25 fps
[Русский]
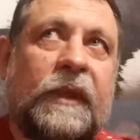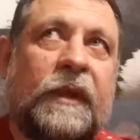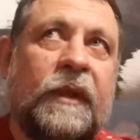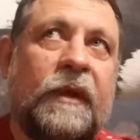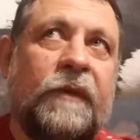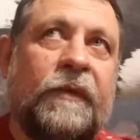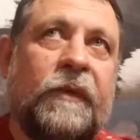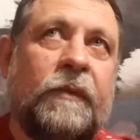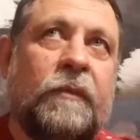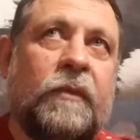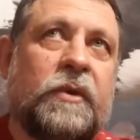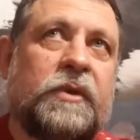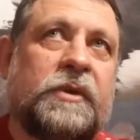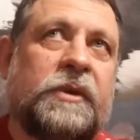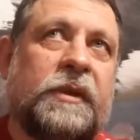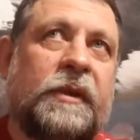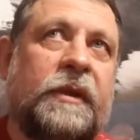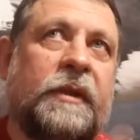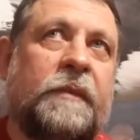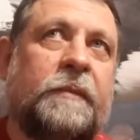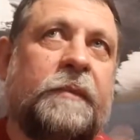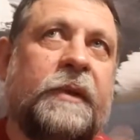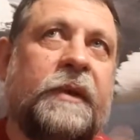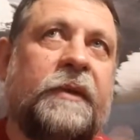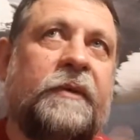вы
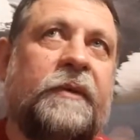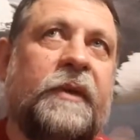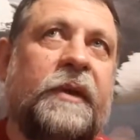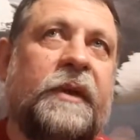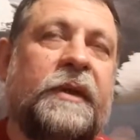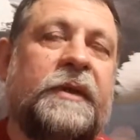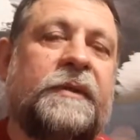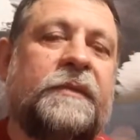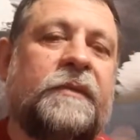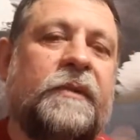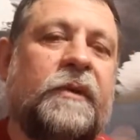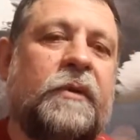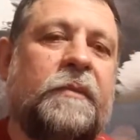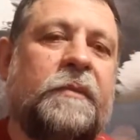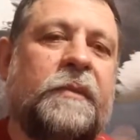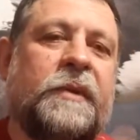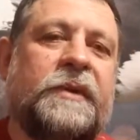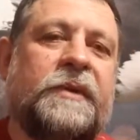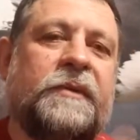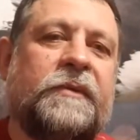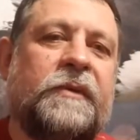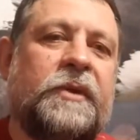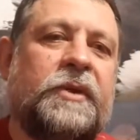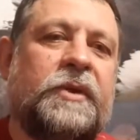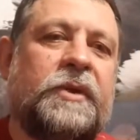можете проверить свое
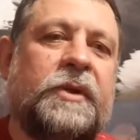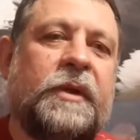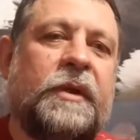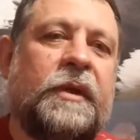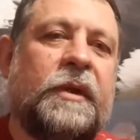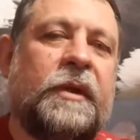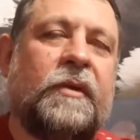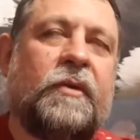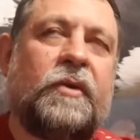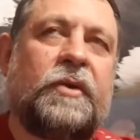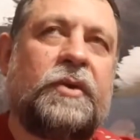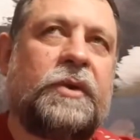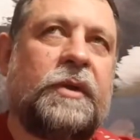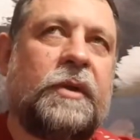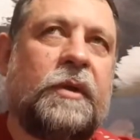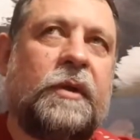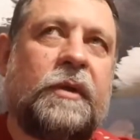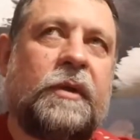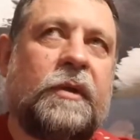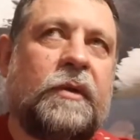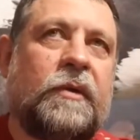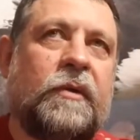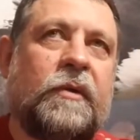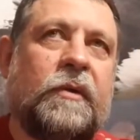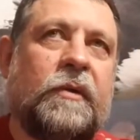посвящение очень
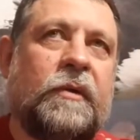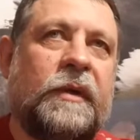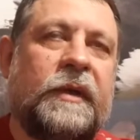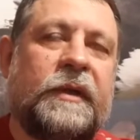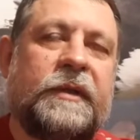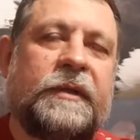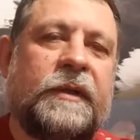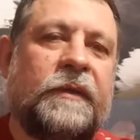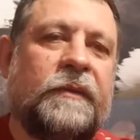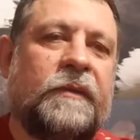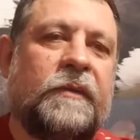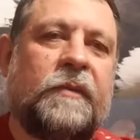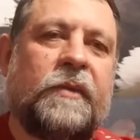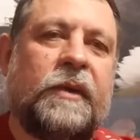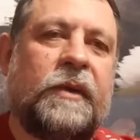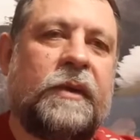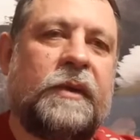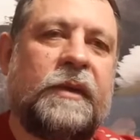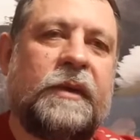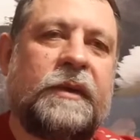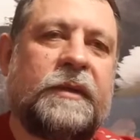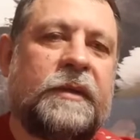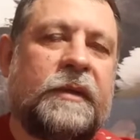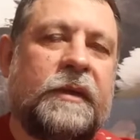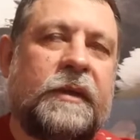легко, если вы
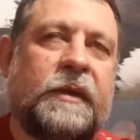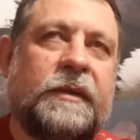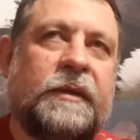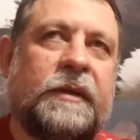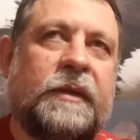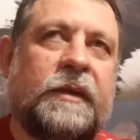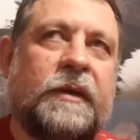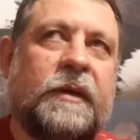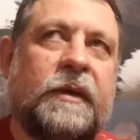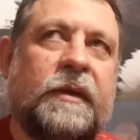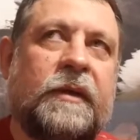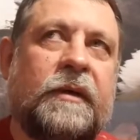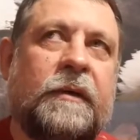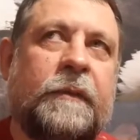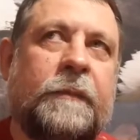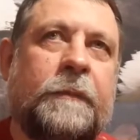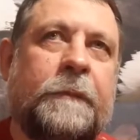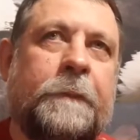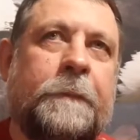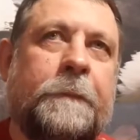молитесь на языках.